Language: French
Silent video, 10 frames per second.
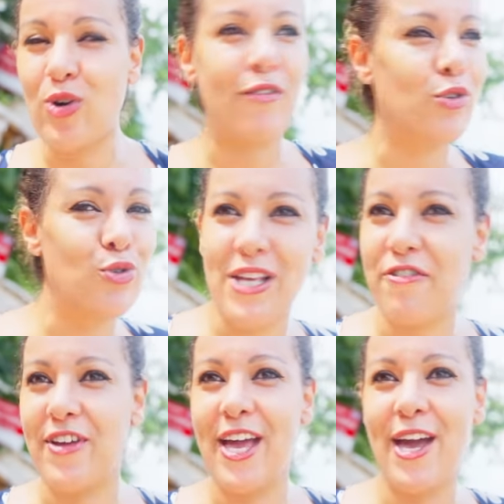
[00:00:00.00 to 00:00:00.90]
on a vendu nos
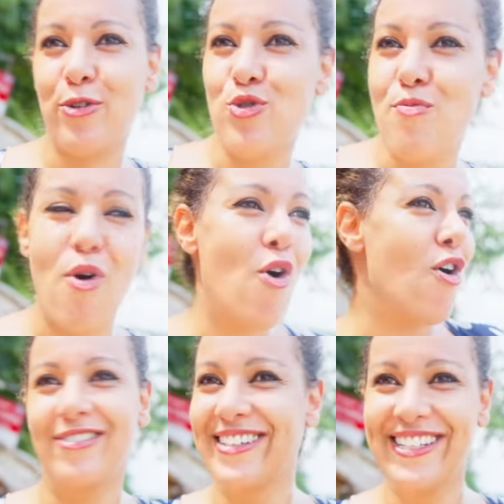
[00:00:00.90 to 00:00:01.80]
affaires, nos
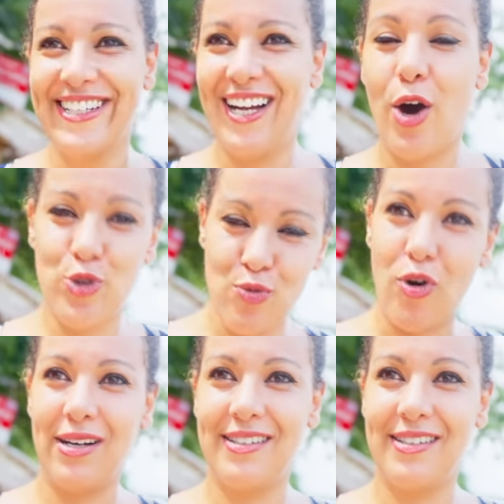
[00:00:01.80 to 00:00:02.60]
meubles en deux mois.